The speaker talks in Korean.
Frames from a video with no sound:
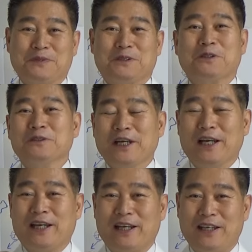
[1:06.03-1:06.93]

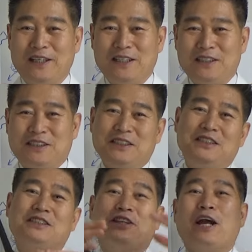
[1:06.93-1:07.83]
그런데
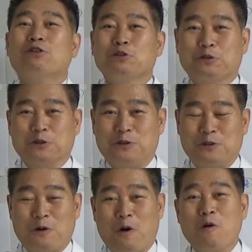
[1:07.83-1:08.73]
이 대우주
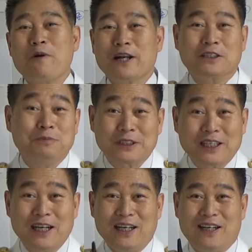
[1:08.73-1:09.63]
얼마나
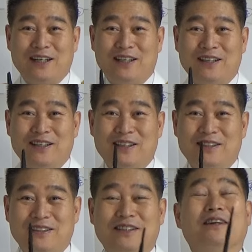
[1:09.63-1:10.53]
큽니까?
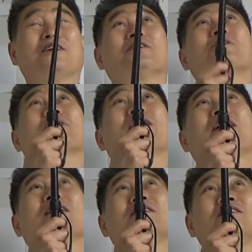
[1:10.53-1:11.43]

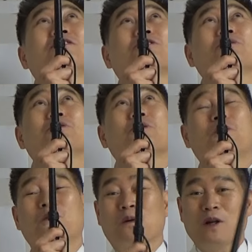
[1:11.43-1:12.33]
이렇게
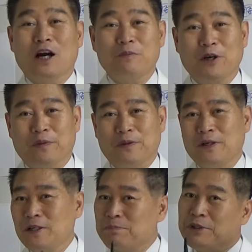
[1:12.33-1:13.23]
직선으로 올라가면
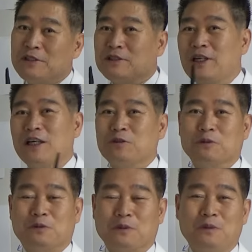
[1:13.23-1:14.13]
빛의
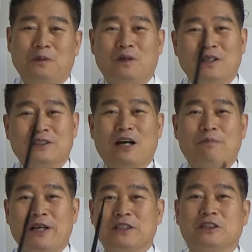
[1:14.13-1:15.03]
속도로
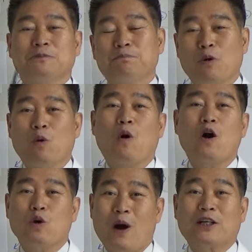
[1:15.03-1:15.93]

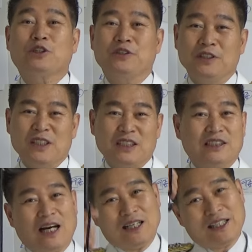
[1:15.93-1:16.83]
425억 광년
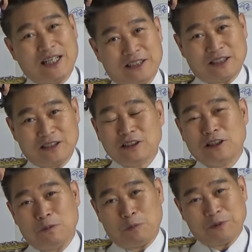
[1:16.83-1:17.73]
이상을 가야지
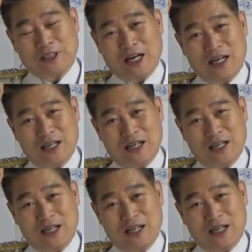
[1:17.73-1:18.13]
끝을 봅니다.